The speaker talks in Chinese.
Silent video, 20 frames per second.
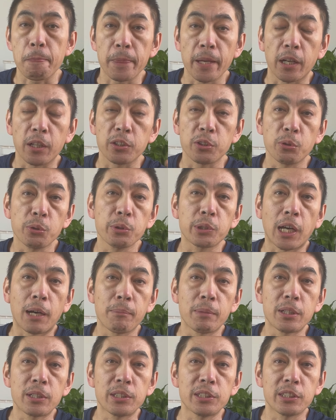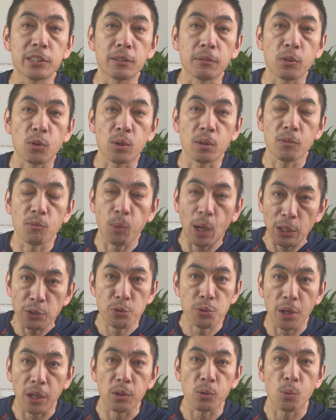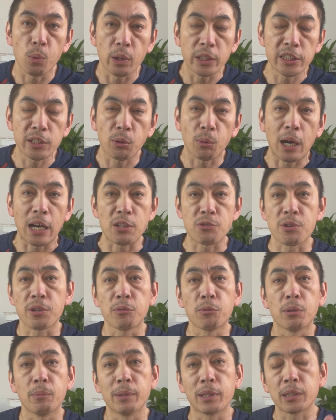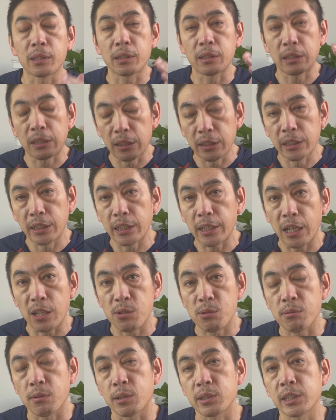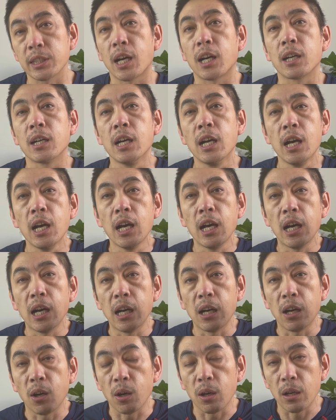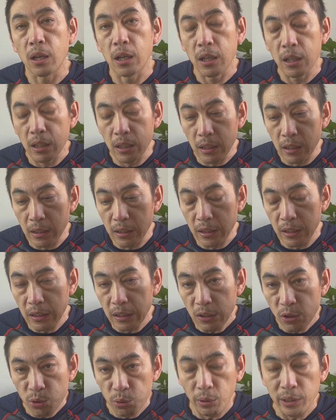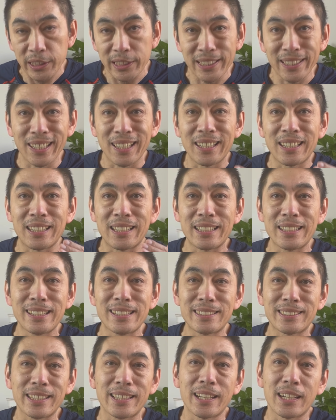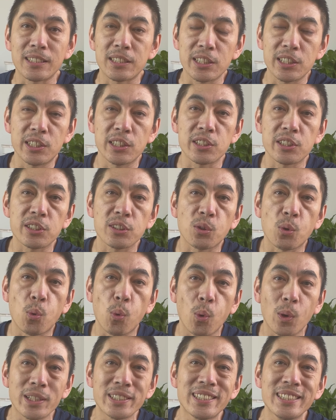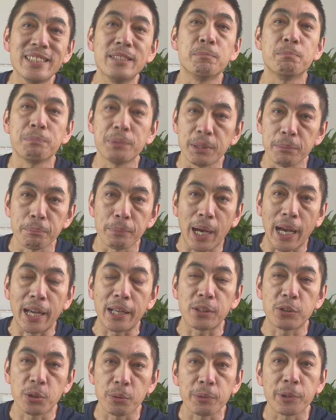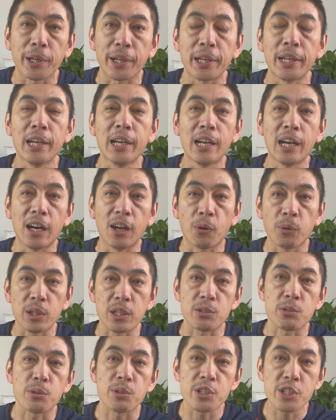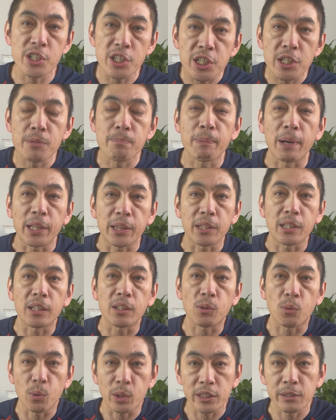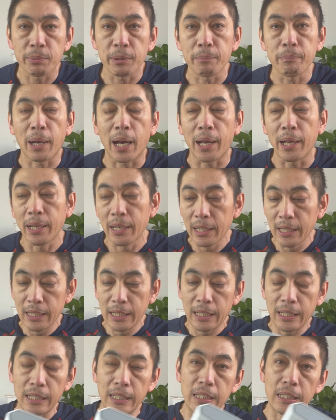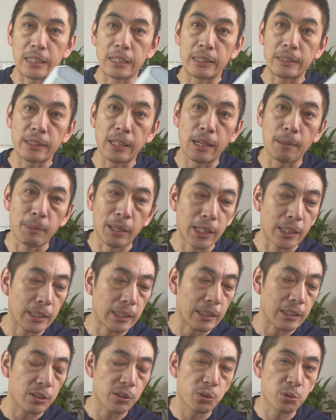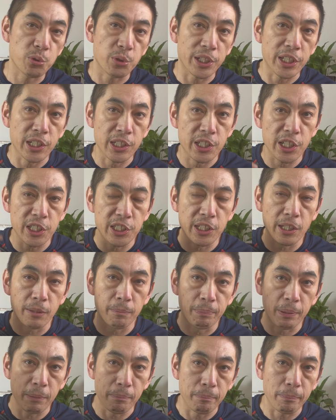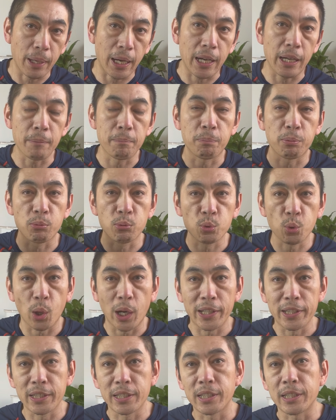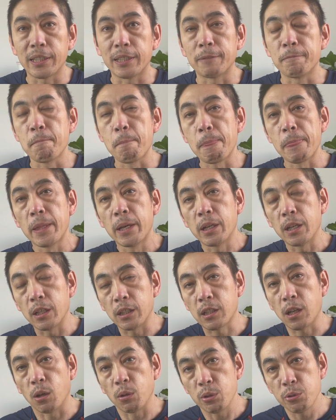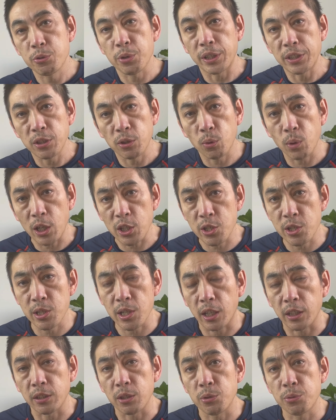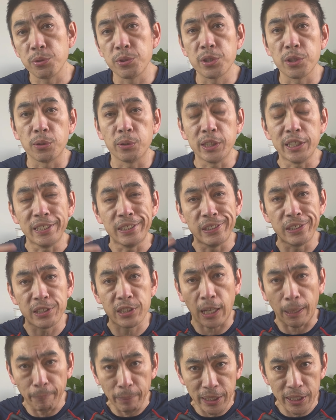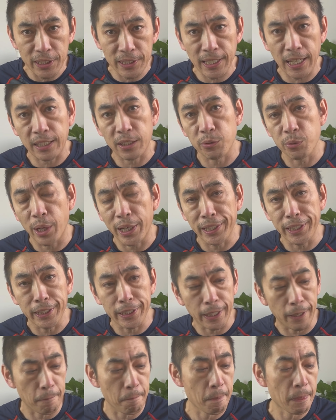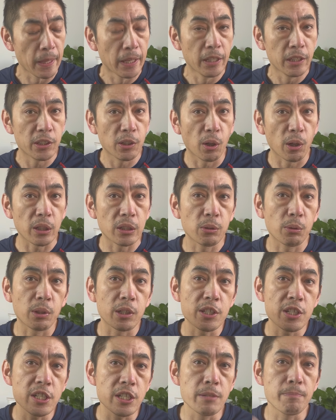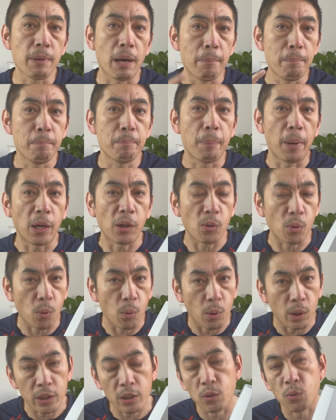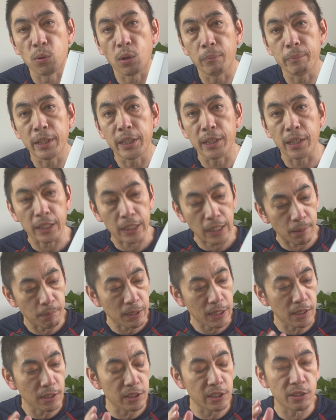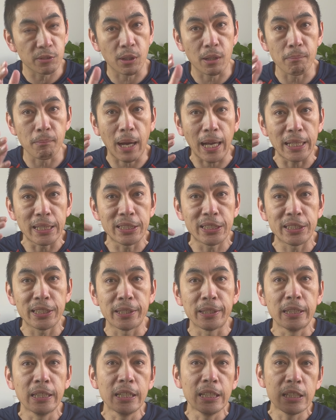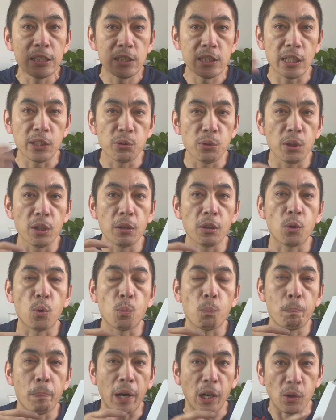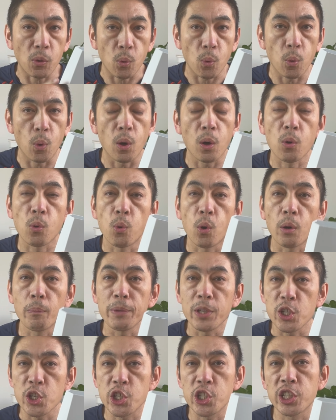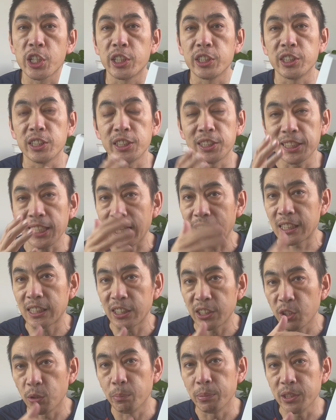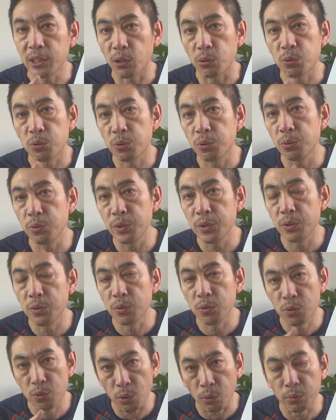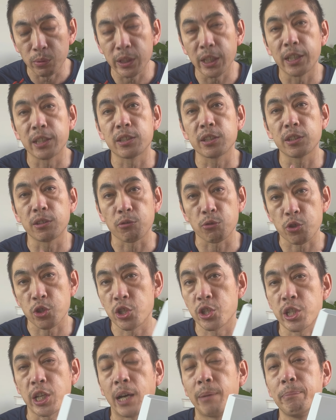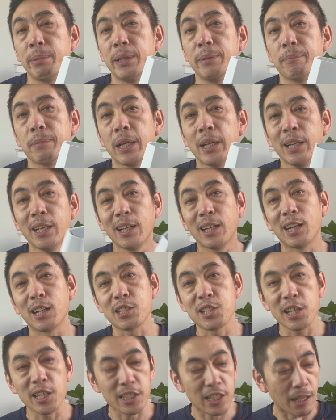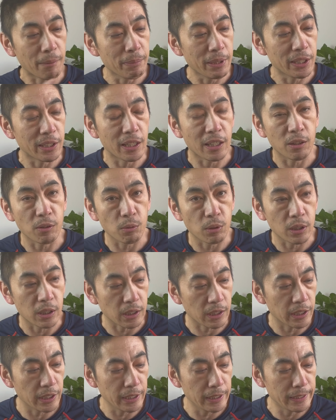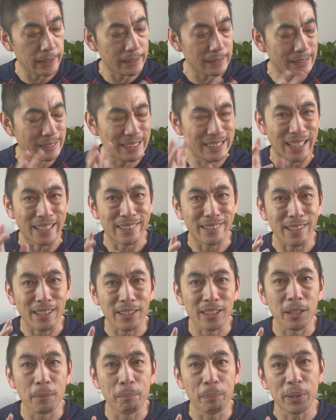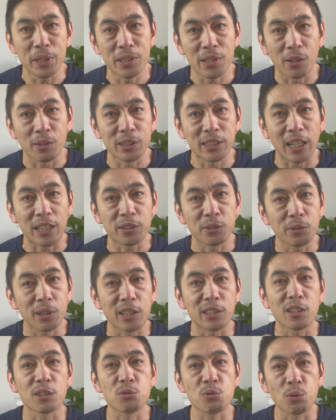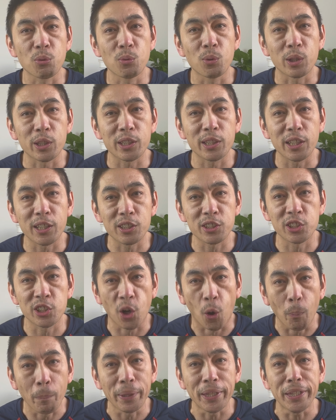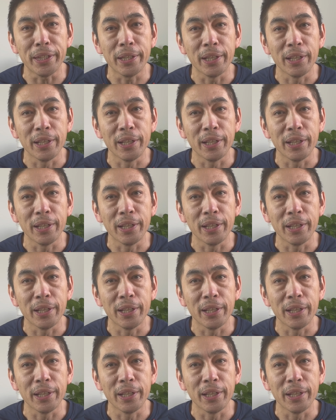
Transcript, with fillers: 啊。由于他们已经完全国际化，所以我们更应该说像呃呃索尼呀、NEC 啊这些是国际品牌，对不对啊？或者说日本的国际品牌？呃，那么随着这些品牌不断的。呃，考虑全球化市场的需求以及产品溢价的原因呢，有很多日本本国的国民呢，他们更喜欢买一些针对本国国民设计、价格又比较趋中的这种产品。啊，这个产品呢，我可以简单的比较一下，有点像中国的那个小米。